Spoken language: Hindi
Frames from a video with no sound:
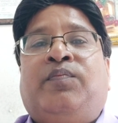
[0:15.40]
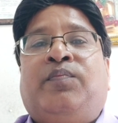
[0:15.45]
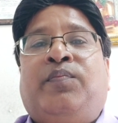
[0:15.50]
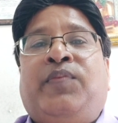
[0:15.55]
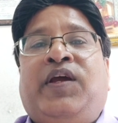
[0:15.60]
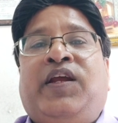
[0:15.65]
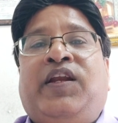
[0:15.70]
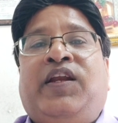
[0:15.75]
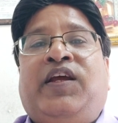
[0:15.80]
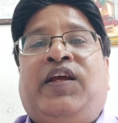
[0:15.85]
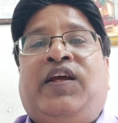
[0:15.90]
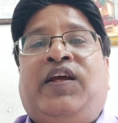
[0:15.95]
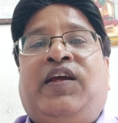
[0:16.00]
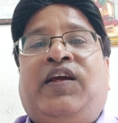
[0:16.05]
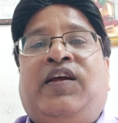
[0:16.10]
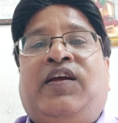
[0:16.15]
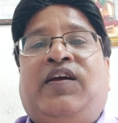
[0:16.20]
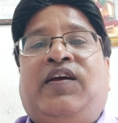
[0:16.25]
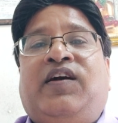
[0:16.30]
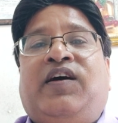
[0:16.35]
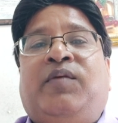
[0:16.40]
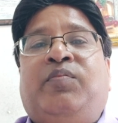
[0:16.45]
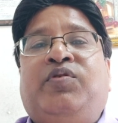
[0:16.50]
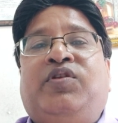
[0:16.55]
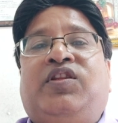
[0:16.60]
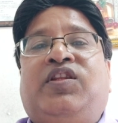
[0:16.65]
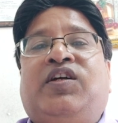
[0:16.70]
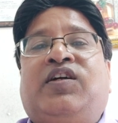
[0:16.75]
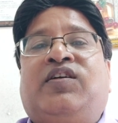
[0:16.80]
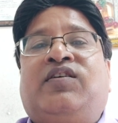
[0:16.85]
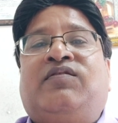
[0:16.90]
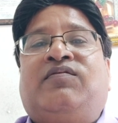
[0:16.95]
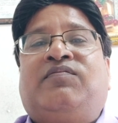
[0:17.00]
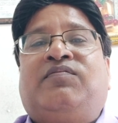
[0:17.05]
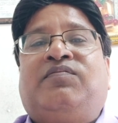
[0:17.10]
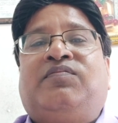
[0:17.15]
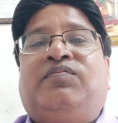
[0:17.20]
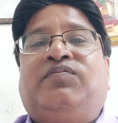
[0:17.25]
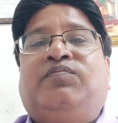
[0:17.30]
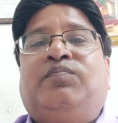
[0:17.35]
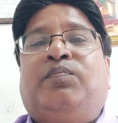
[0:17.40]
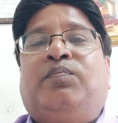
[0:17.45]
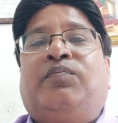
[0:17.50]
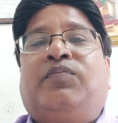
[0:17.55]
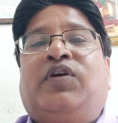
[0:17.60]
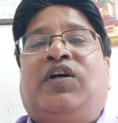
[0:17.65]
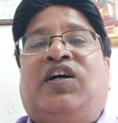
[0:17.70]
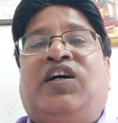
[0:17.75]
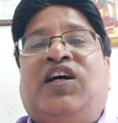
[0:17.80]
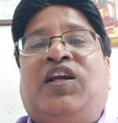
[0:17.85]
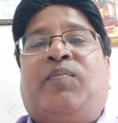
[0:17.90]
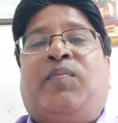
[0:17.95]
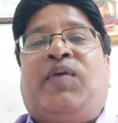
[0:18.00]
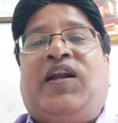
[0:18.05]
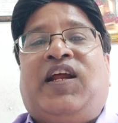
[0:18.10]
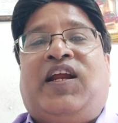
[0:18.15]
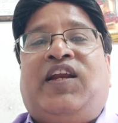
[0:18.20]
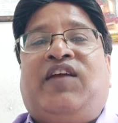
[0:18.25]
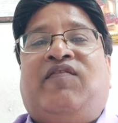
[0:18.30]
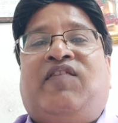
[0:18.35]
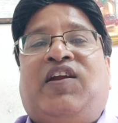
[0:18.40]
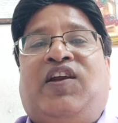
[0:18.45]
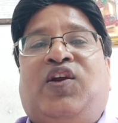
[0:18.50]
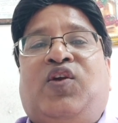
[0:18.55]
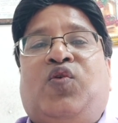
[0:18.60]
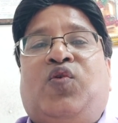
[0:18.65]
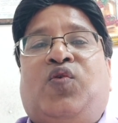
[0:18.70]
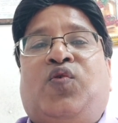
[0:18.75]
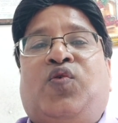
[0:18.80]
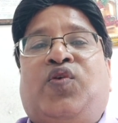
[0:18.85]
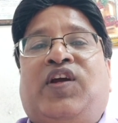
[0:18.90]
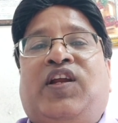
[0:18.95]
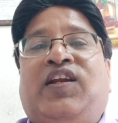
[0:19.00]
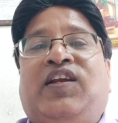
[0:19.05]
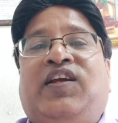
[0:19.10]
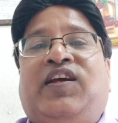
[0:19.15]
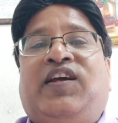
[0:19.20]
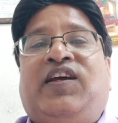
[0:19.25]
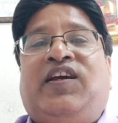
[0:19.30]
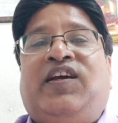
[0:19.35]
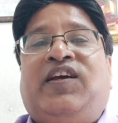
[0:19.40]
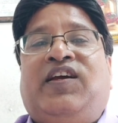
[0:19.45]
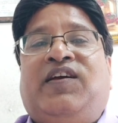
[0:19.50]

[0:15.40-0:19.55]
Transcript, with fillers: मैंने अभी तक घर बनाने वाले लोगों के लिए